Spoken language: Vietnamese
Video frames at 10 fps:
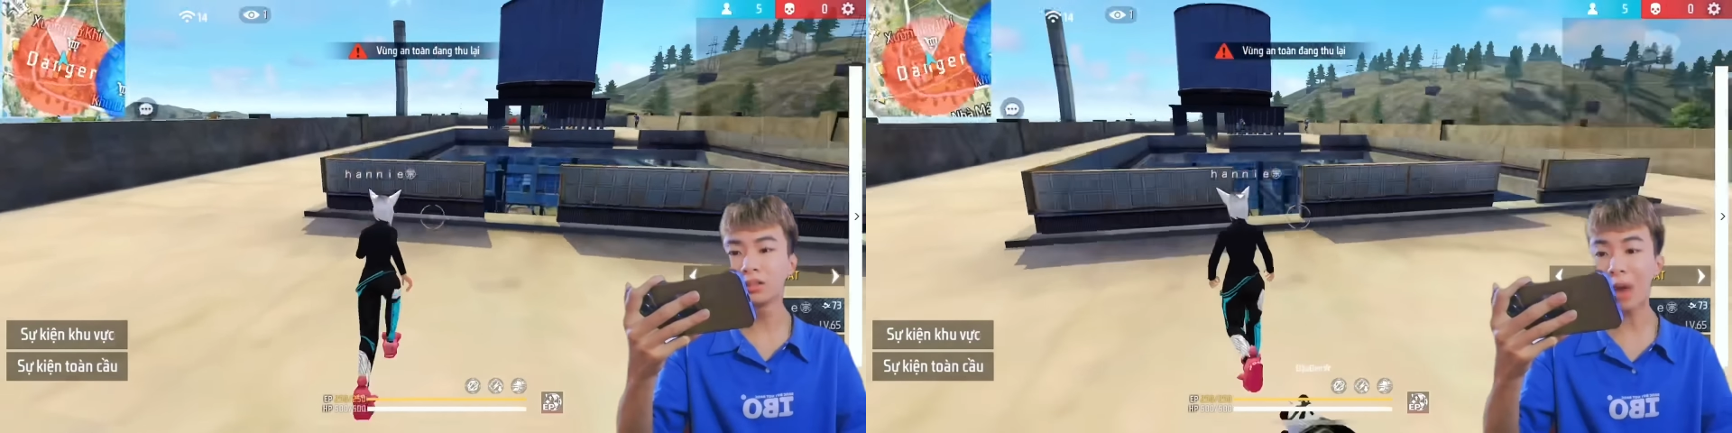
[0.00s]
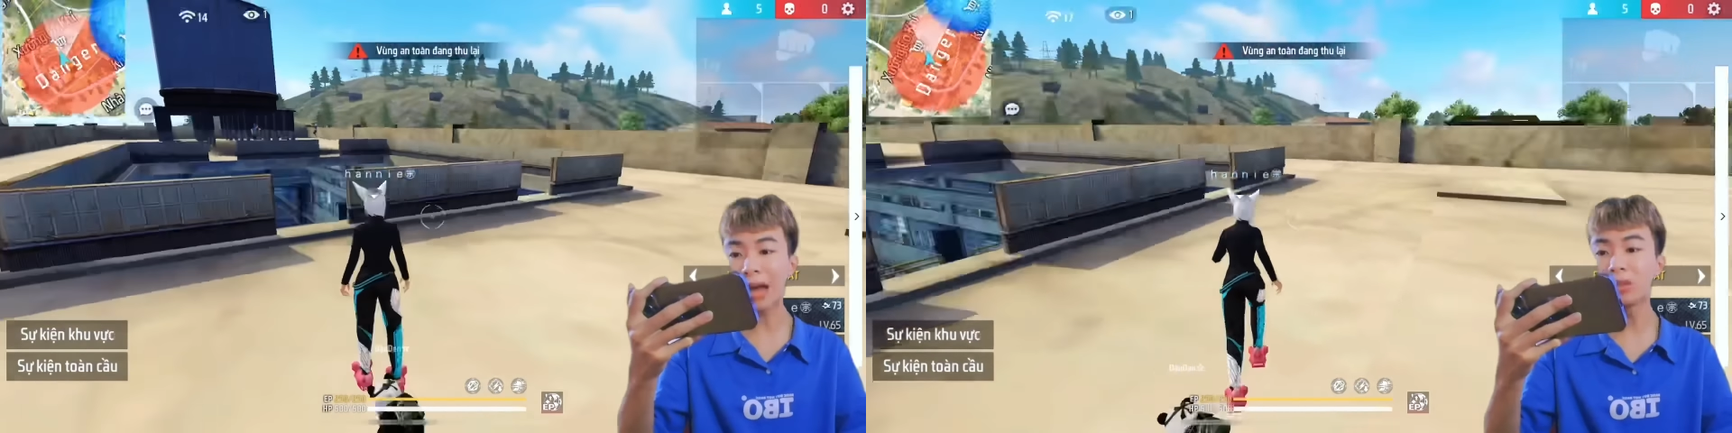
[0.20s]

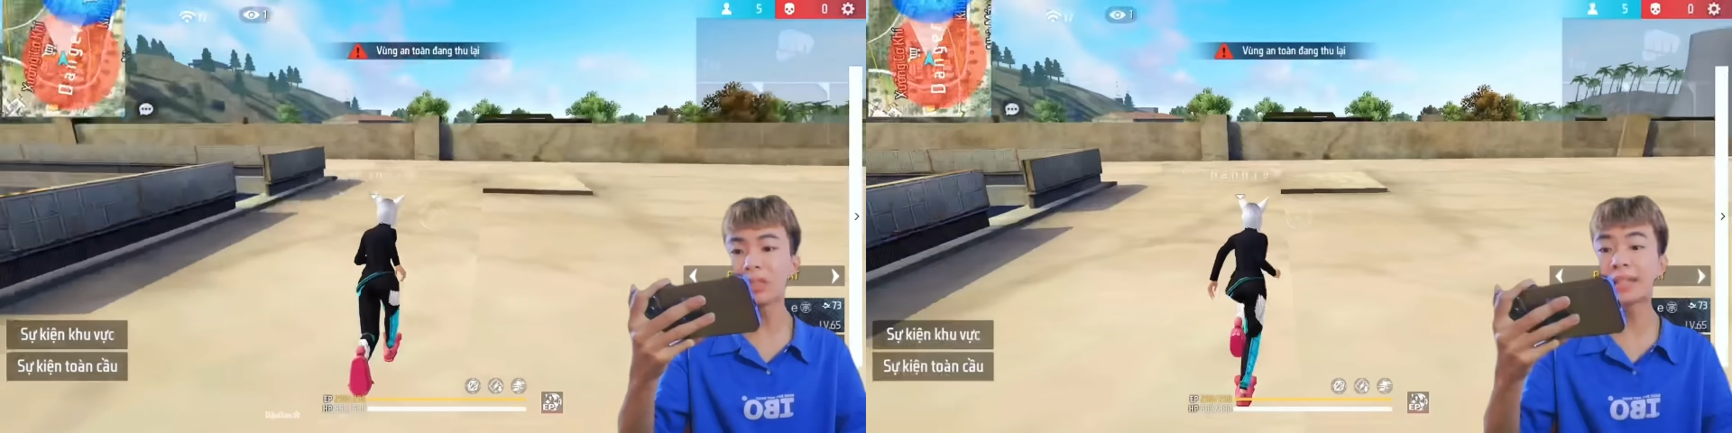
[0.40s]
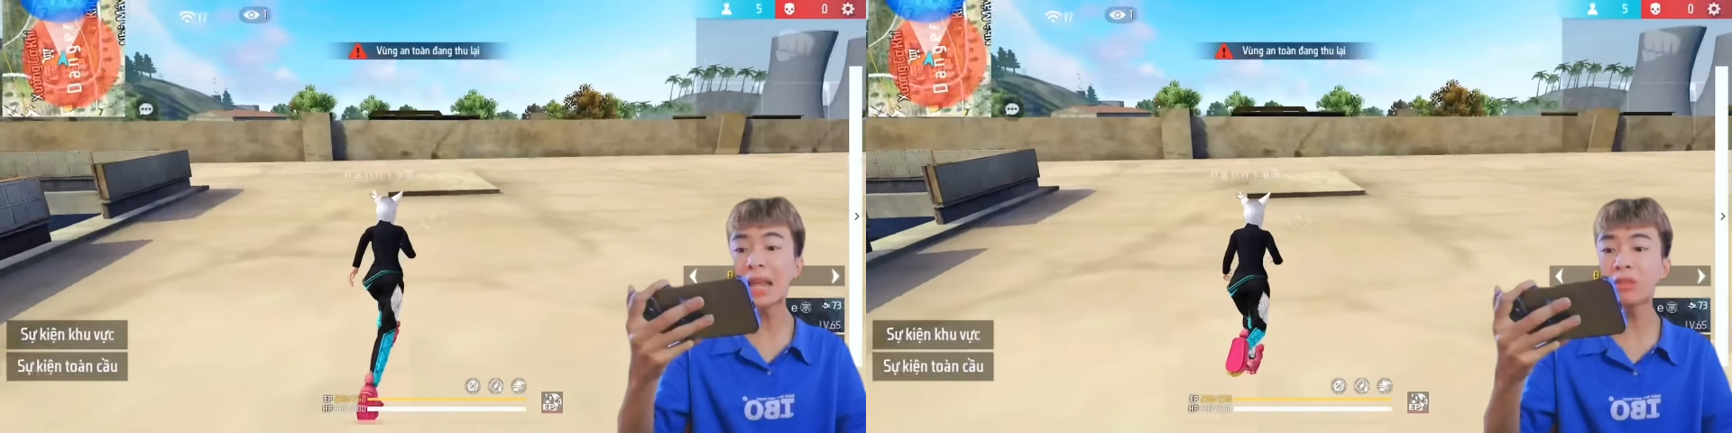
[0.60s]
Quả đầu
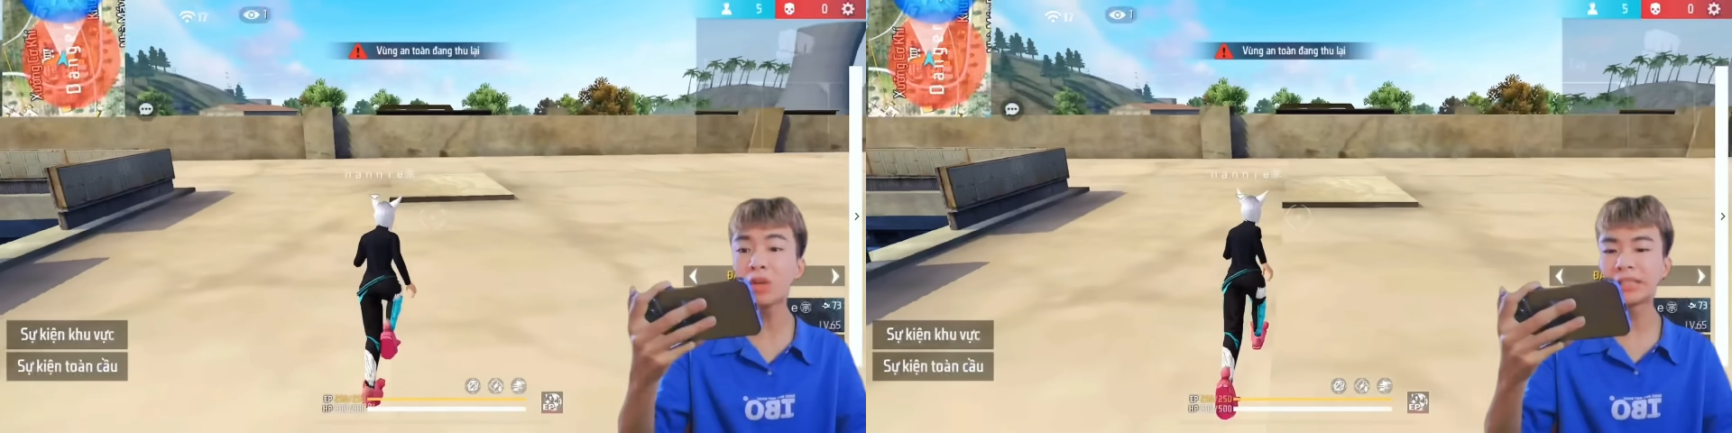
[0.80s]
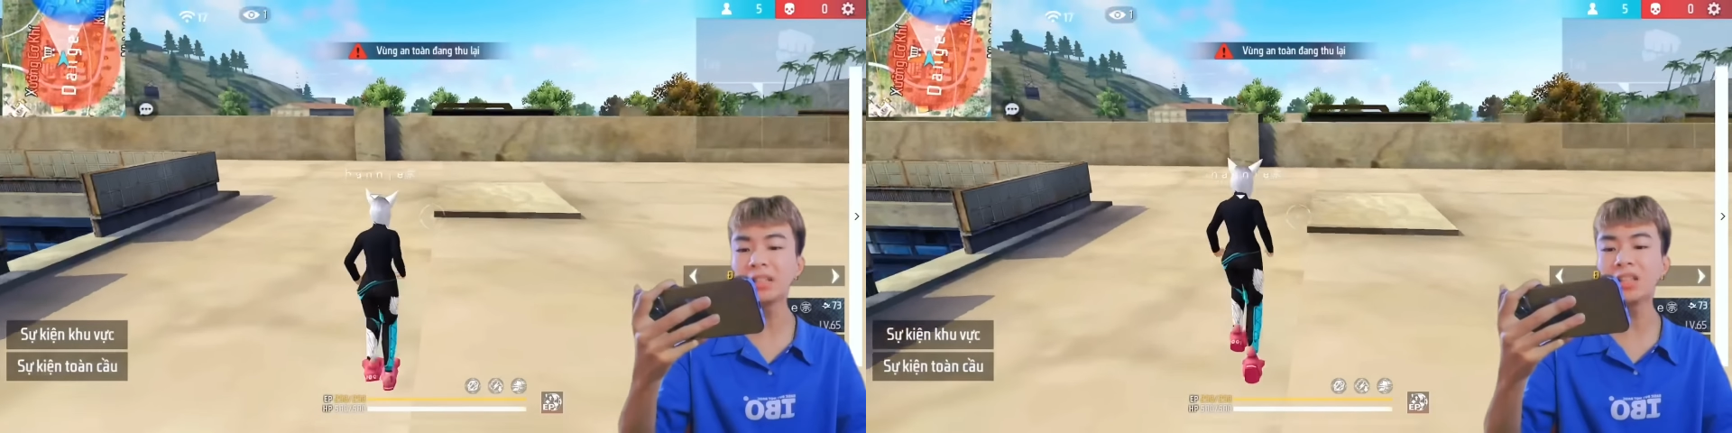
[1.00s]
tiên chết
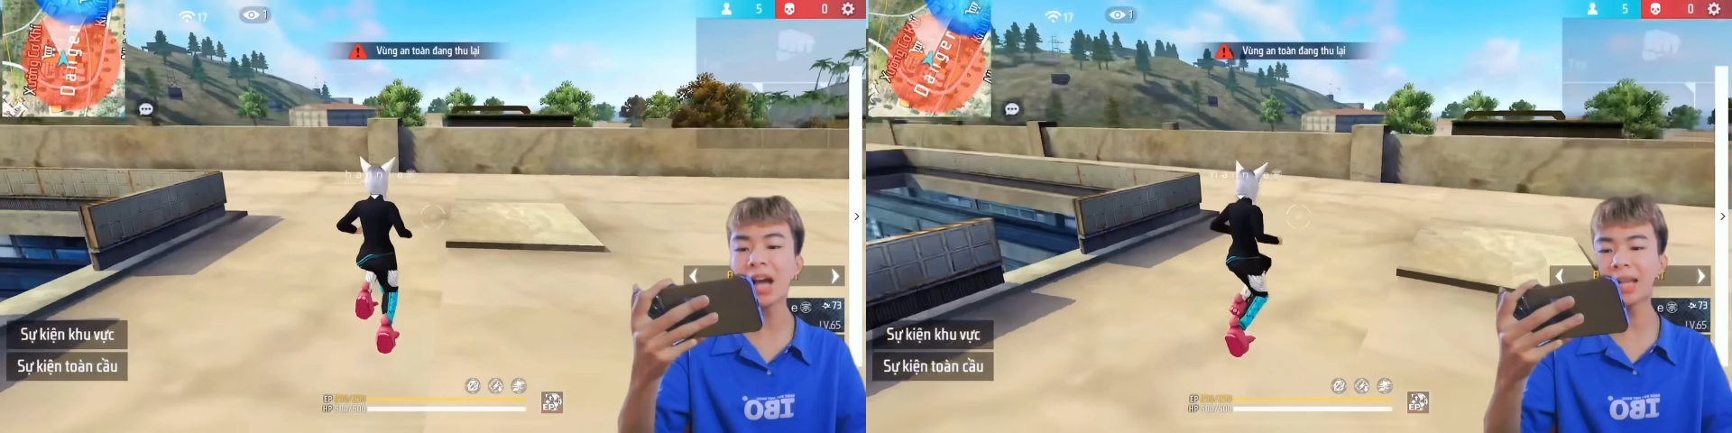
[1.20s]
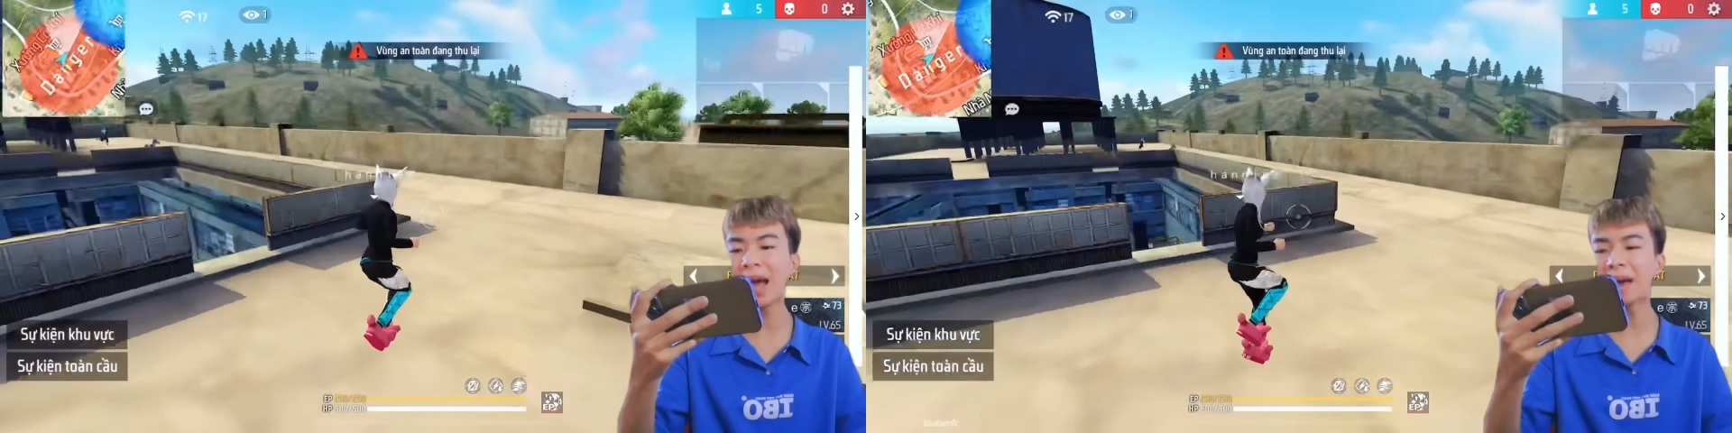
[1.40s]
luôn 9 người
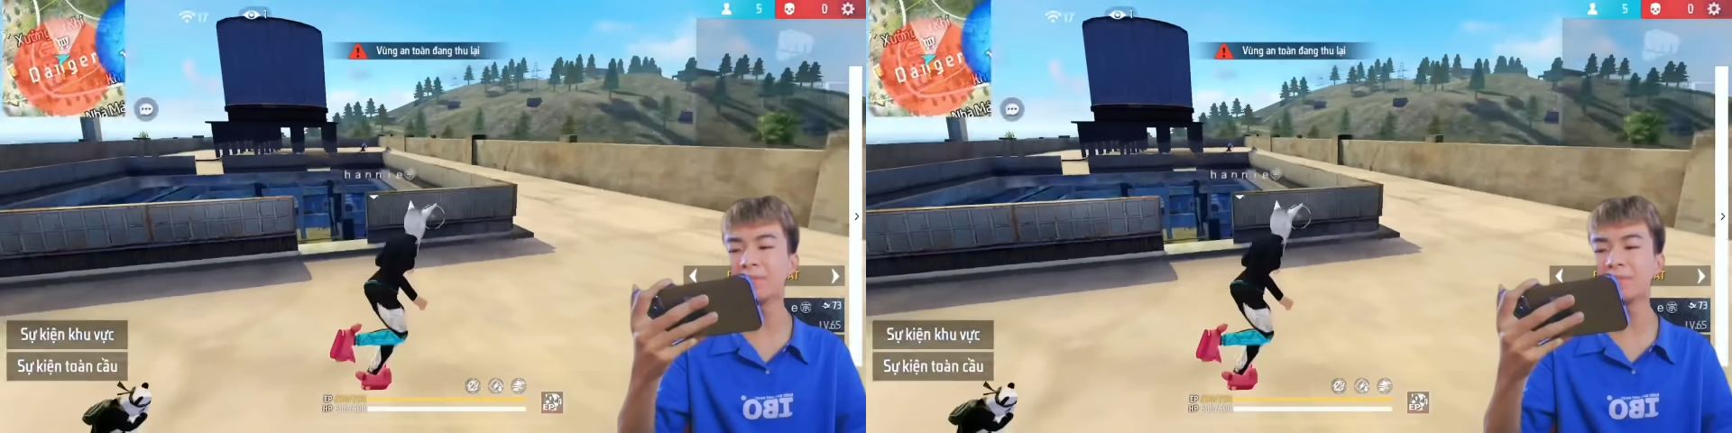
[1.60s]
anh em ạ,